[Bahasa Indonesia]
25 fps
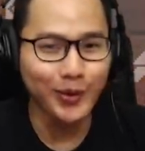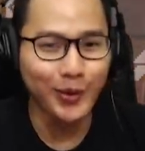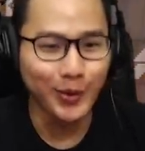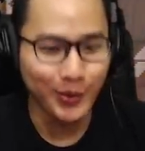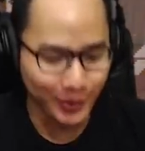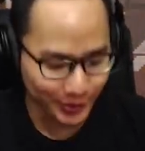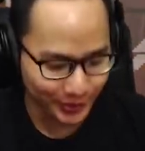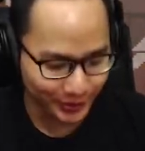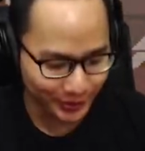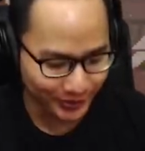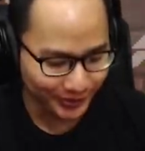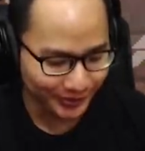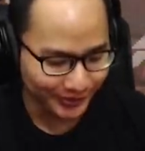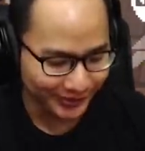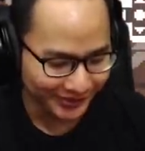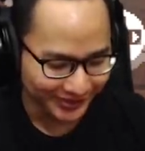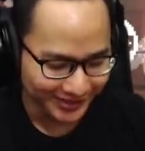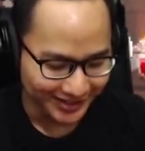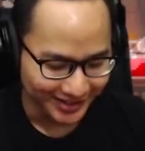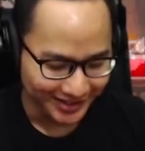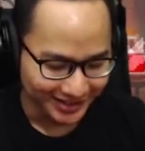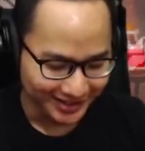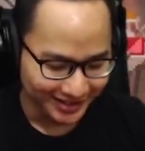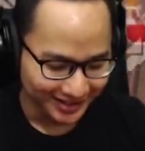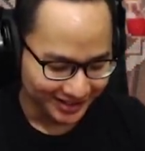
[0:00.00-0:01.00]
Oke,
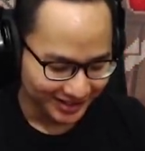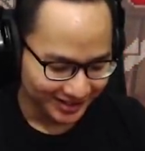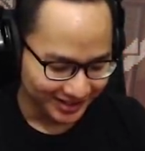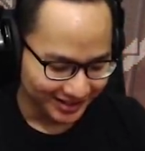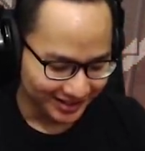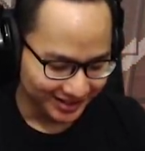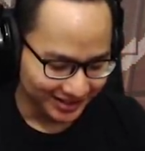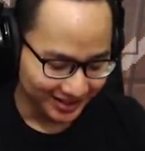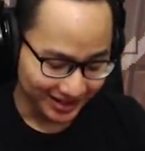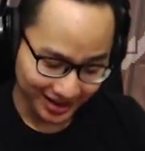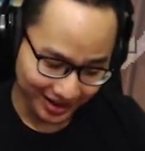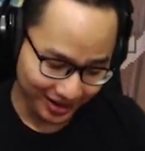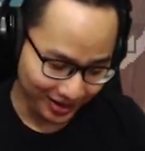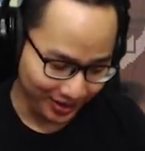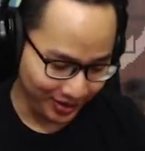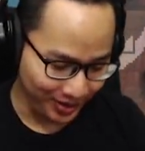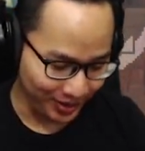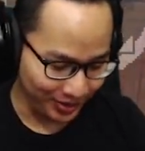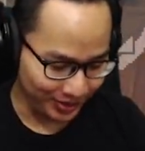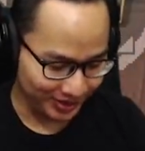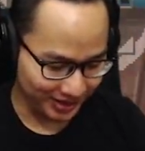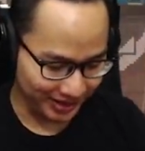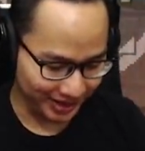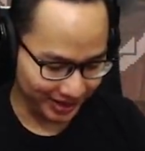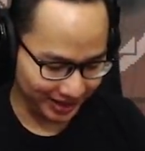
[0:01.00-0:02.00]

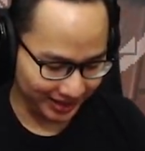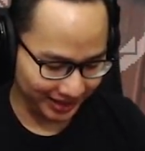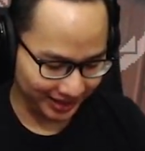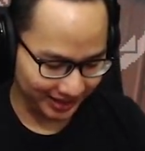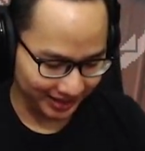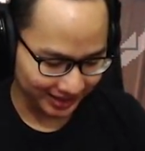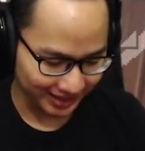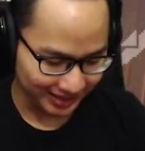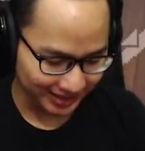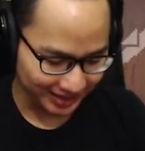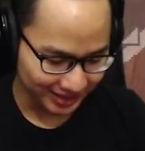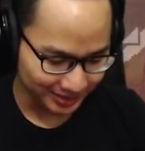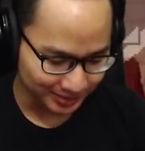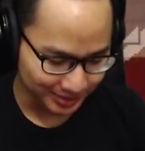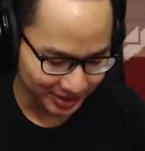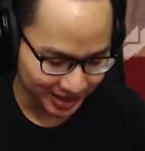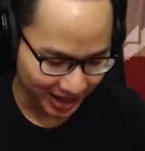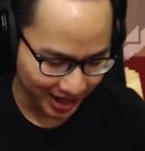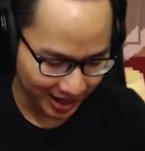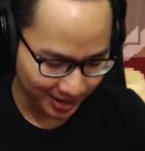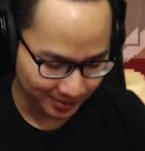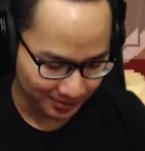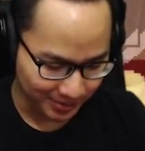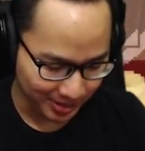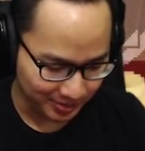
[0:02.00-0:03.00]
okay. lebih
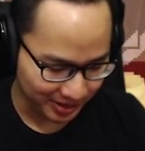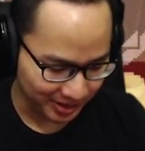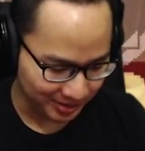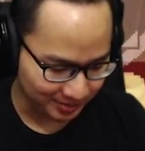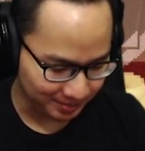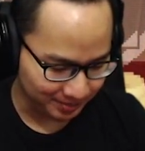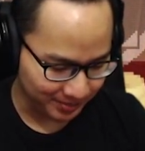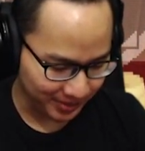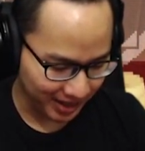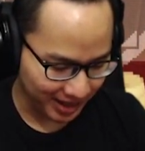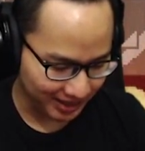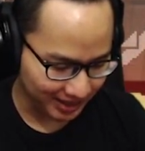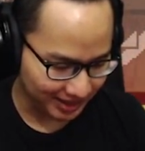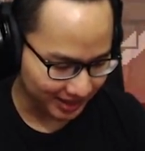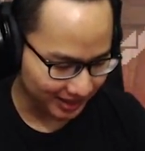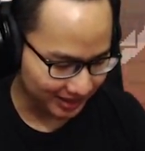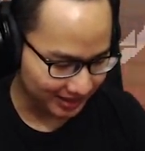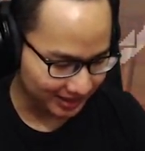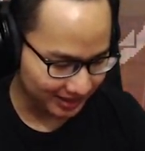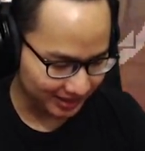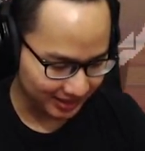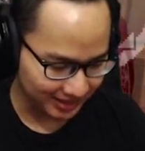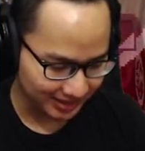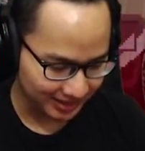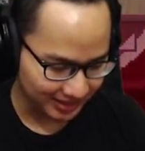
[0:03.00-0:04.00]
gampang pakai panah
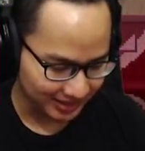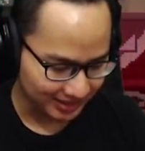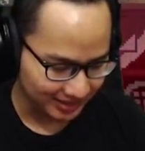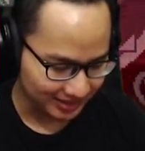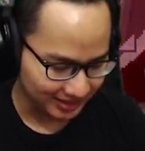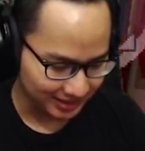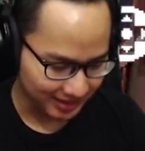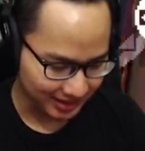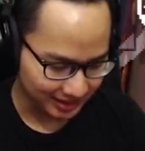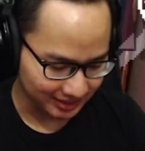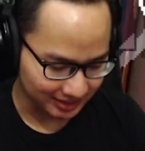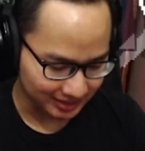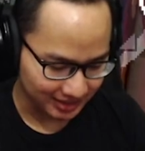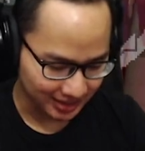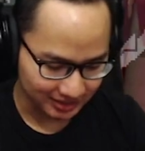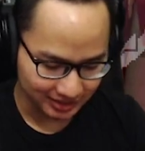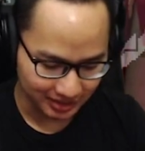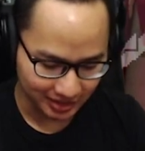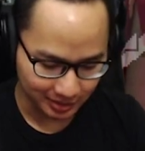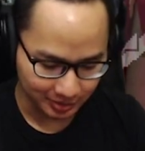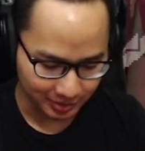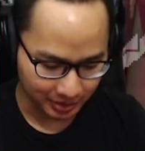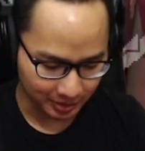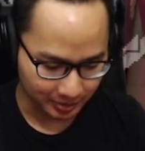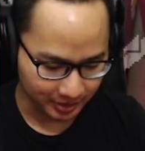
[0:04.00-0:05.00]
ya. Nice, nice.
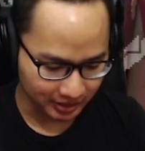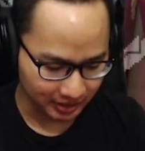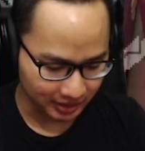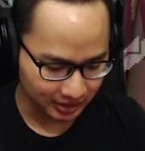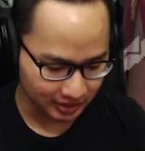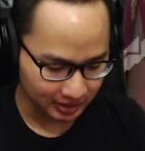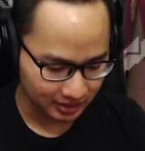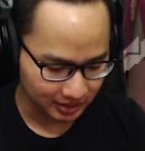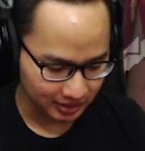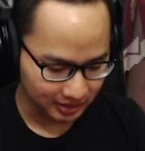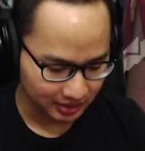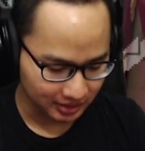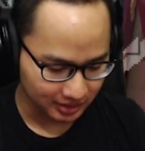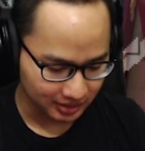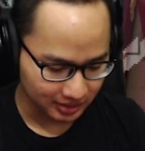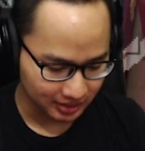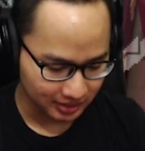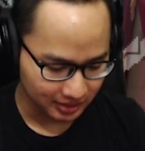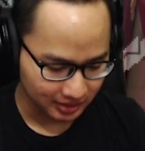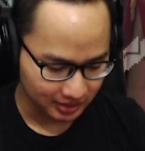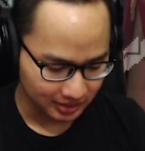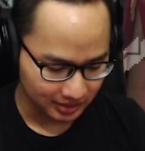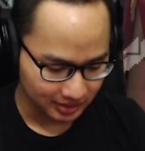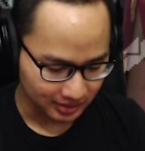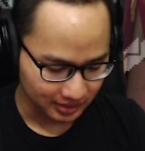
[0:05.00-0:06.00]
Kita dapat apa nih?
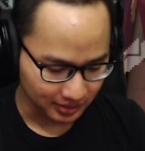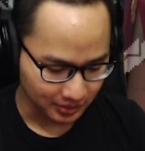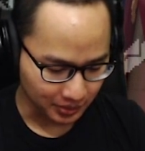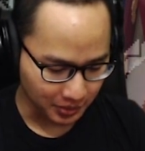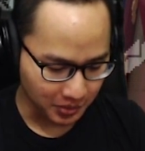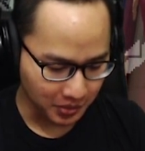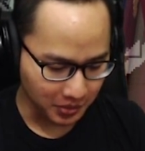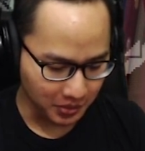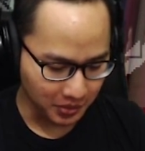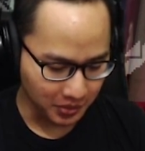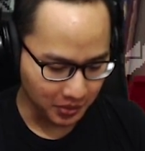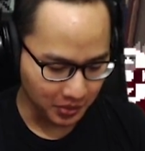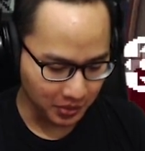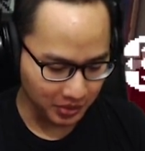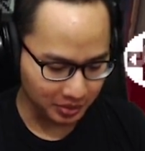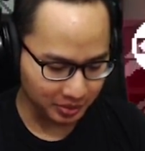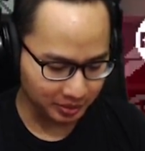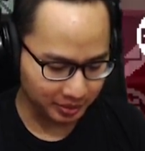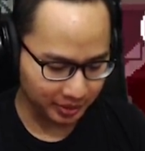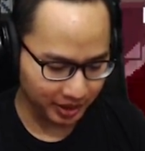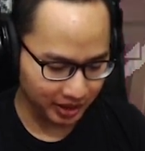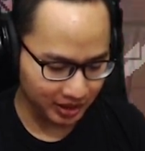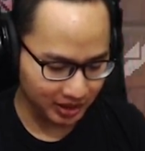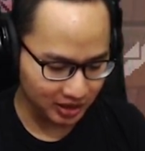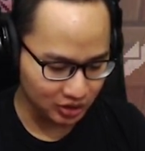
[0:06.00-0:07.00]
Uh, dapat
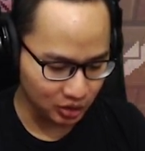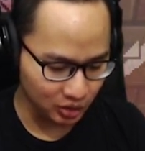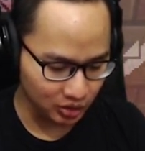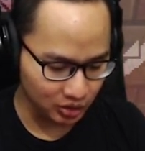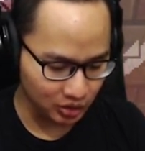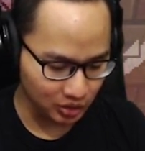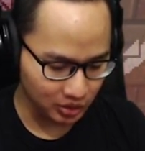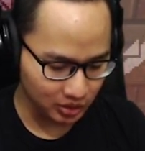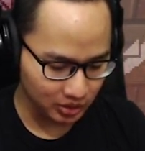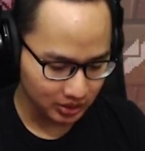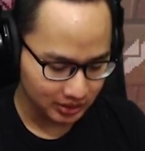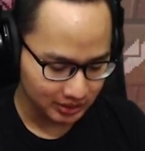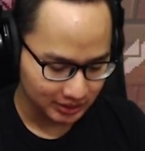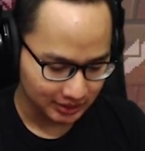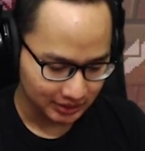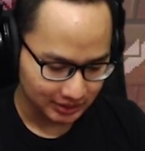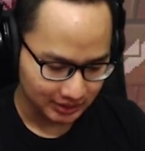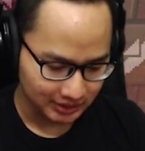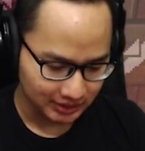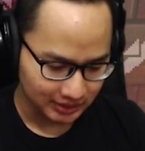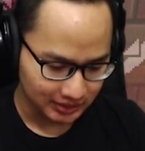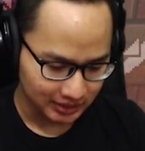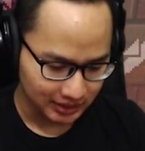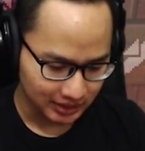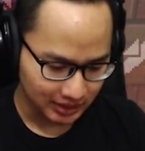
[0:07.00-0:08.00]
panah hijau dong.
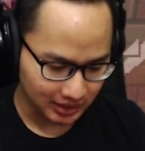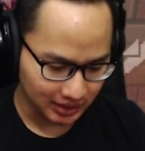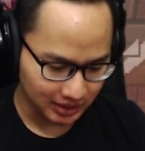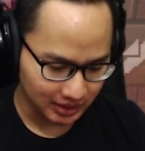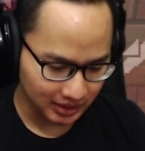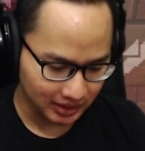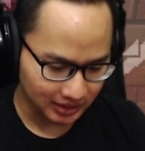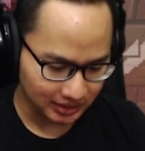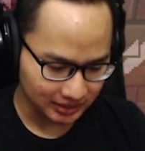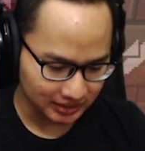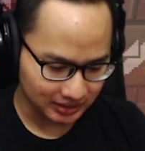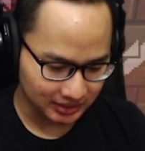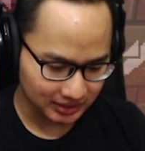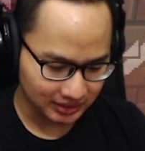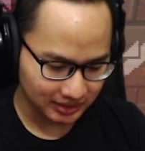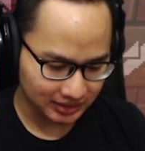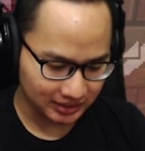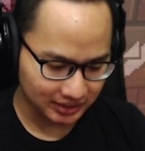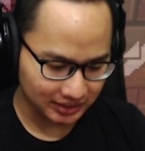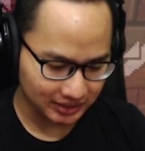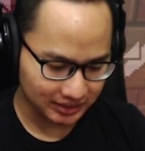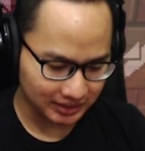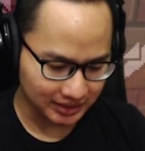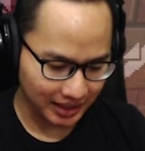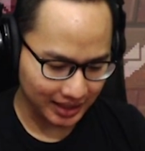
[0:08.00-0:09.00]
Uh,
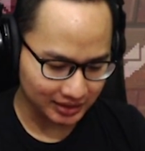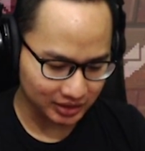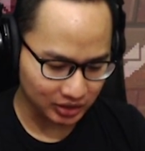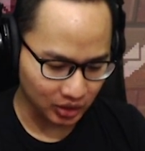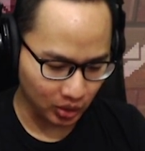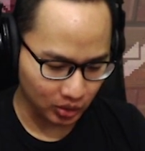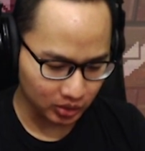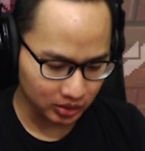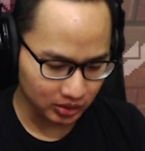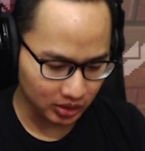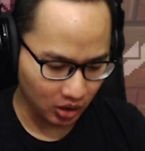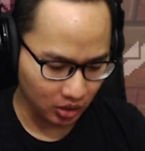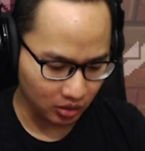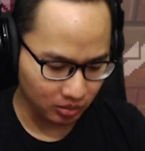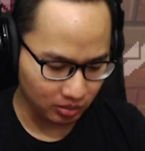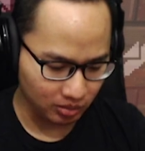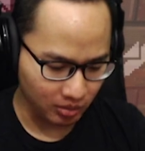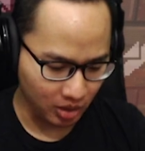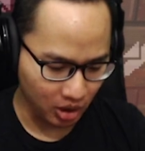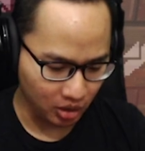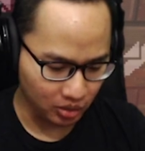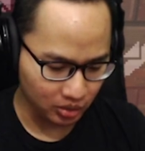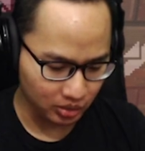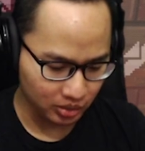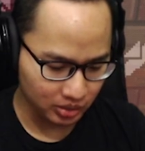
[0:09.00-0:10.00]
Sason
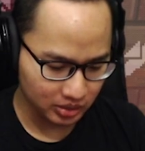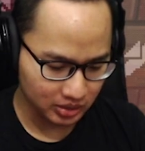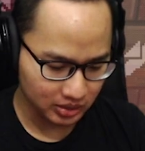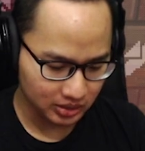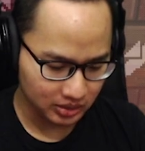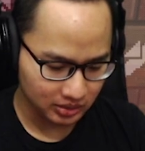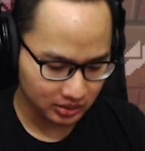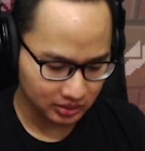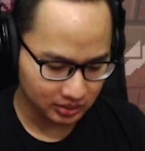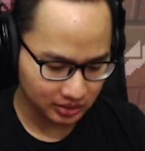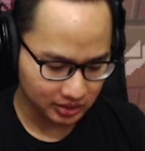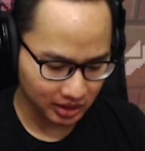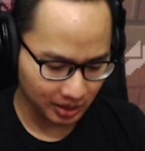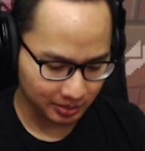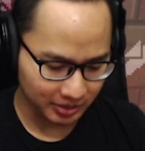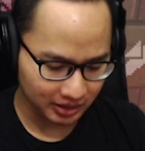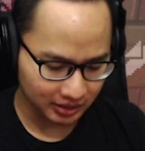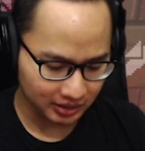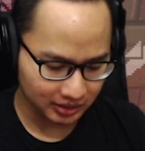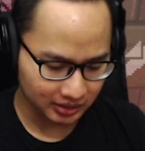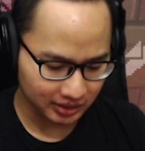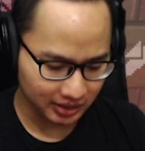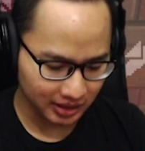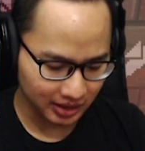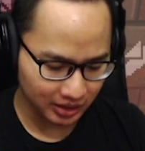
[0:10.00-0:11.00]
Longbow.
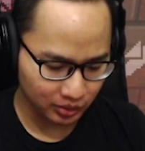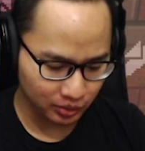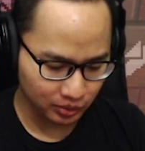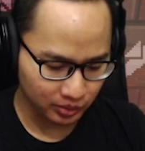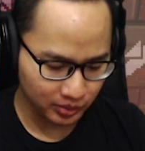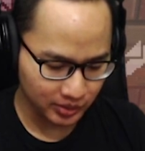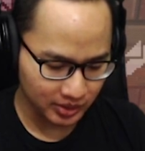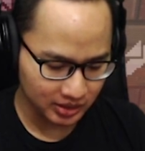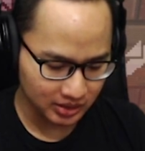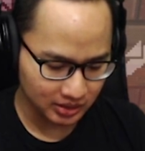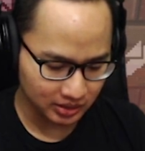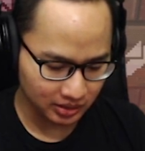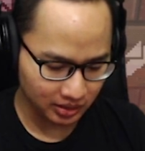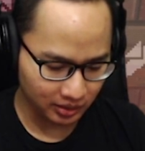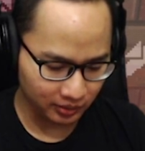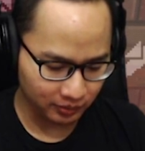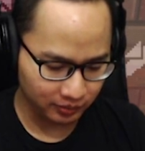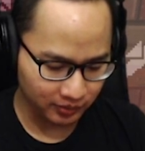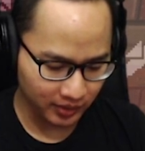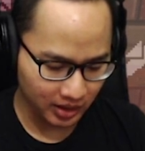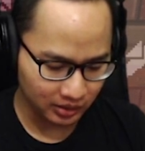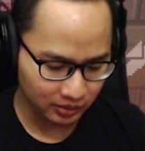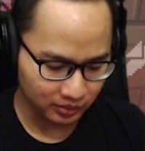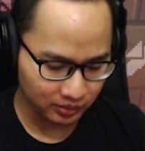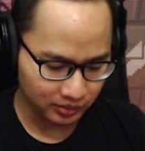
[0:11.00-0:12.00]
Summon tag with
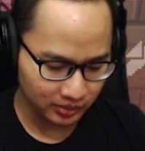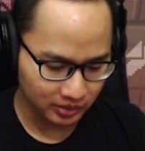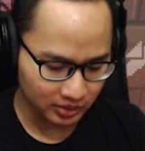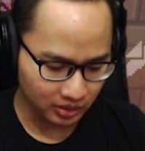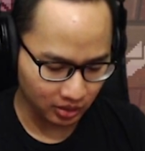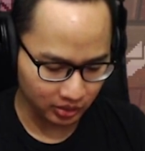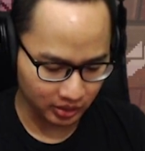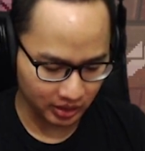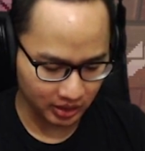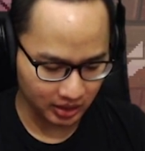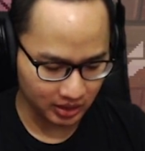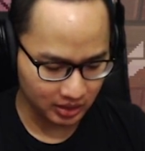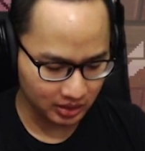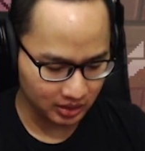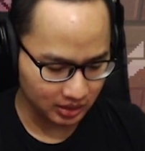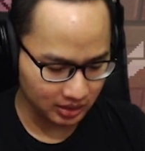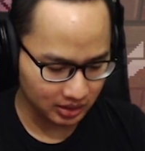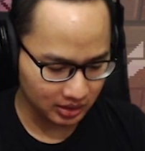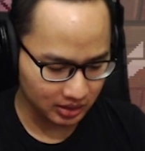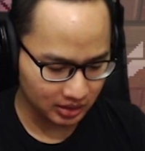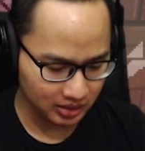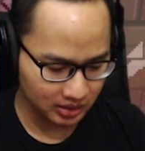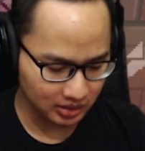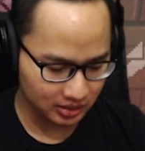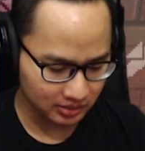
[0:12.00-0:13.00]
revive with oke, okay,
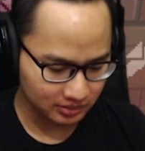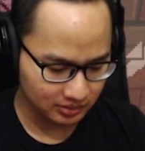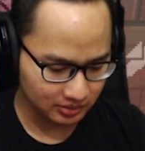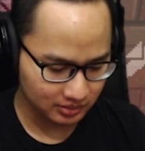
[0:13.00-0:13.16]
ini